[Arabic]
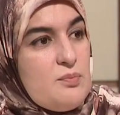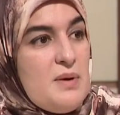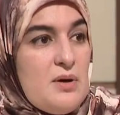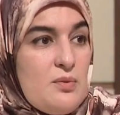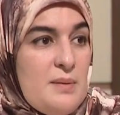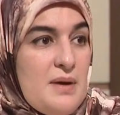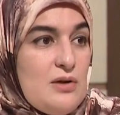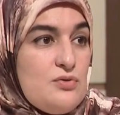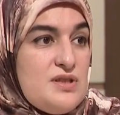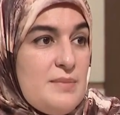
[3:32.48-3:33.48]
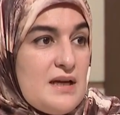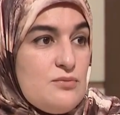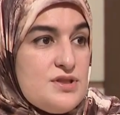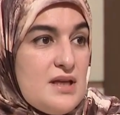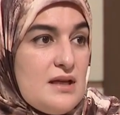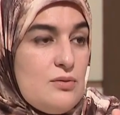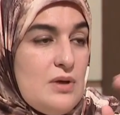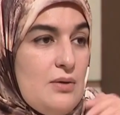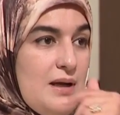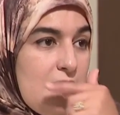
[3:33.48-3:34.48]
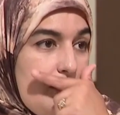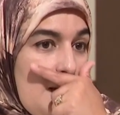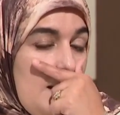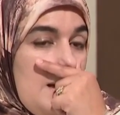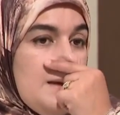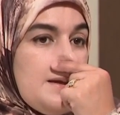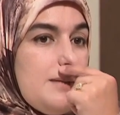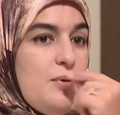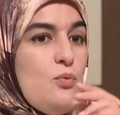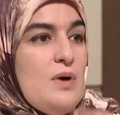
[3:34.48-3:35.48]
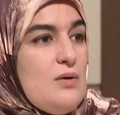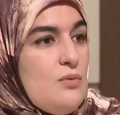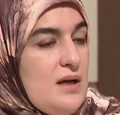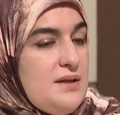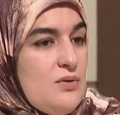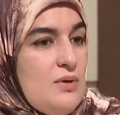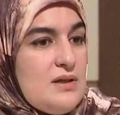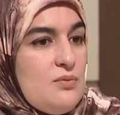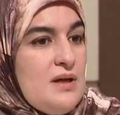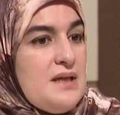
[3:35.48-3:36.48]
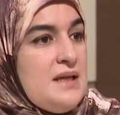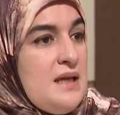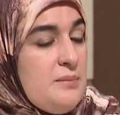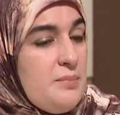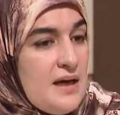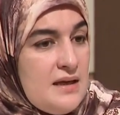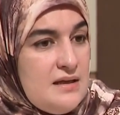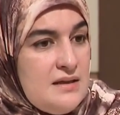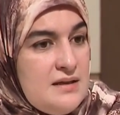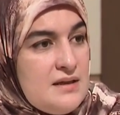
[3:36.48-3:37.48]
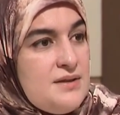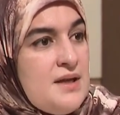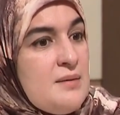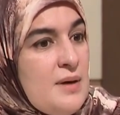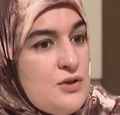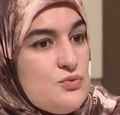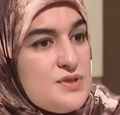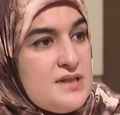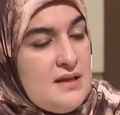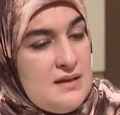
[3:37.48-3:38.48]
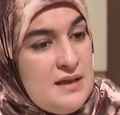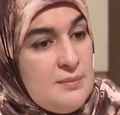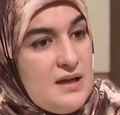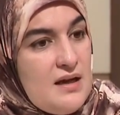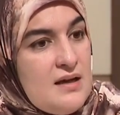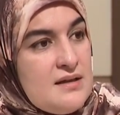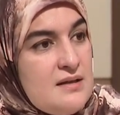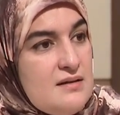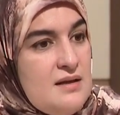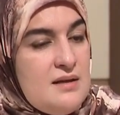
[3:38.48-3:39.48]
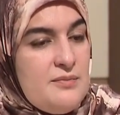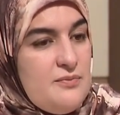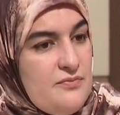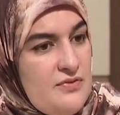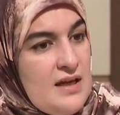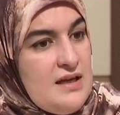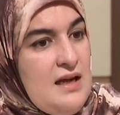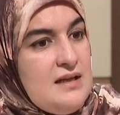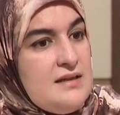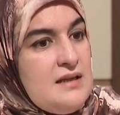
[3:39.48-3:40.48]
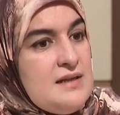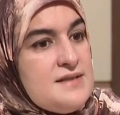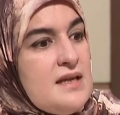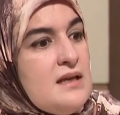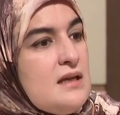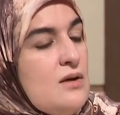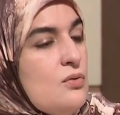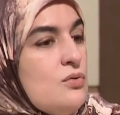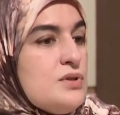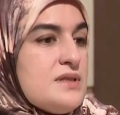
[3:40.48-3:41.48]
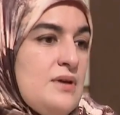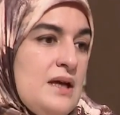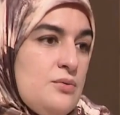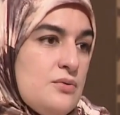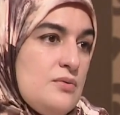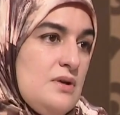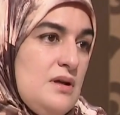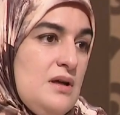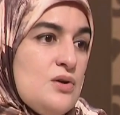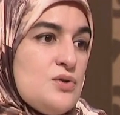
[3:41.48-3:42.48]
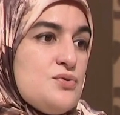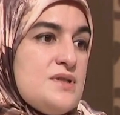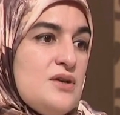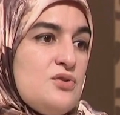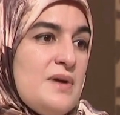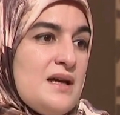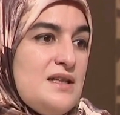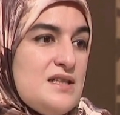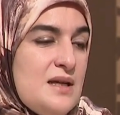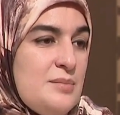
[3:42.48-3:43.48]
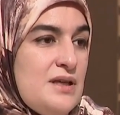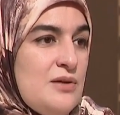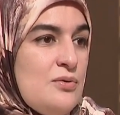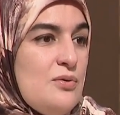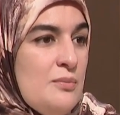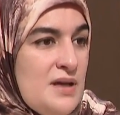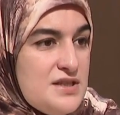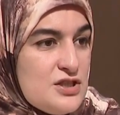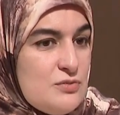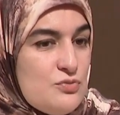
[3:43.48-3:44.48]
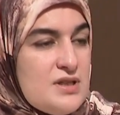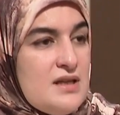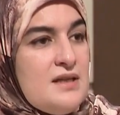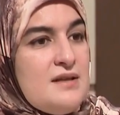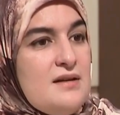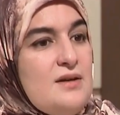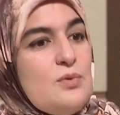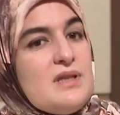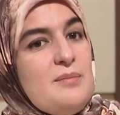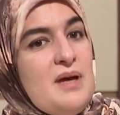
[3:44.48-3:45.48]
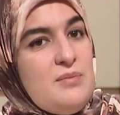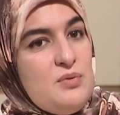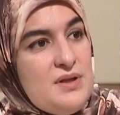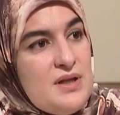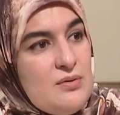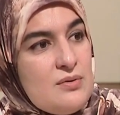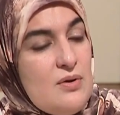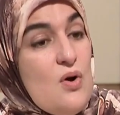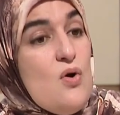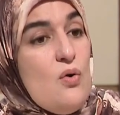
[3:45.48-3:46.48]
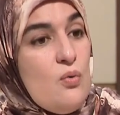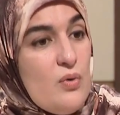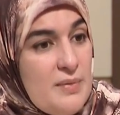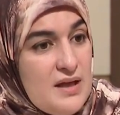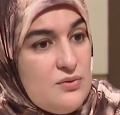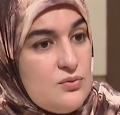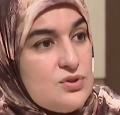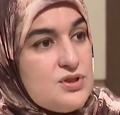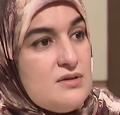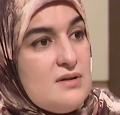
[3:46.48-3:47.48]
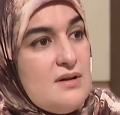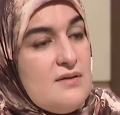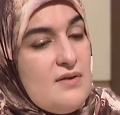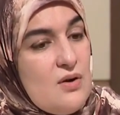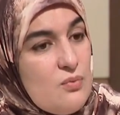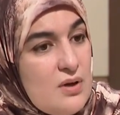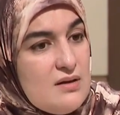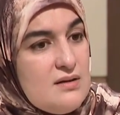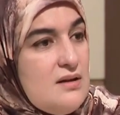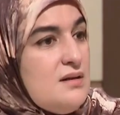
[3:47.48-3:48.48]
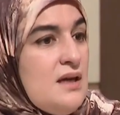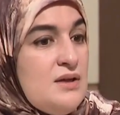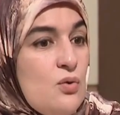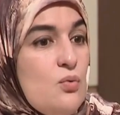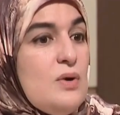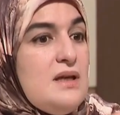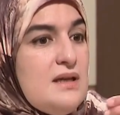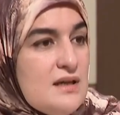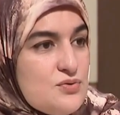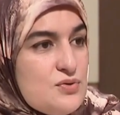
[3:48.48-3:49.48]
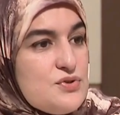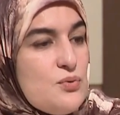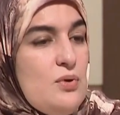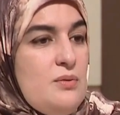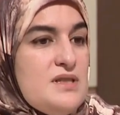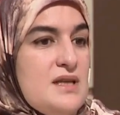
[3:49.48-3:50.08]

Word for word: الدار ربما ربما قالوا شي مكان مستقل الله اعلم طيب هو وعده هذا الوعد هذا الاب بغى يدير الدار بغى يتوسع الابن قادر حنا في غير الحاله ديال هذا السائل كنقولوا خصو يعاونو خصو يساعدو ما يخليش الاب ديالو محتاج للمساعده ويطلبها من واحد اخر وهو ما عندوش فهو يعني هو اللي خصو يتطوع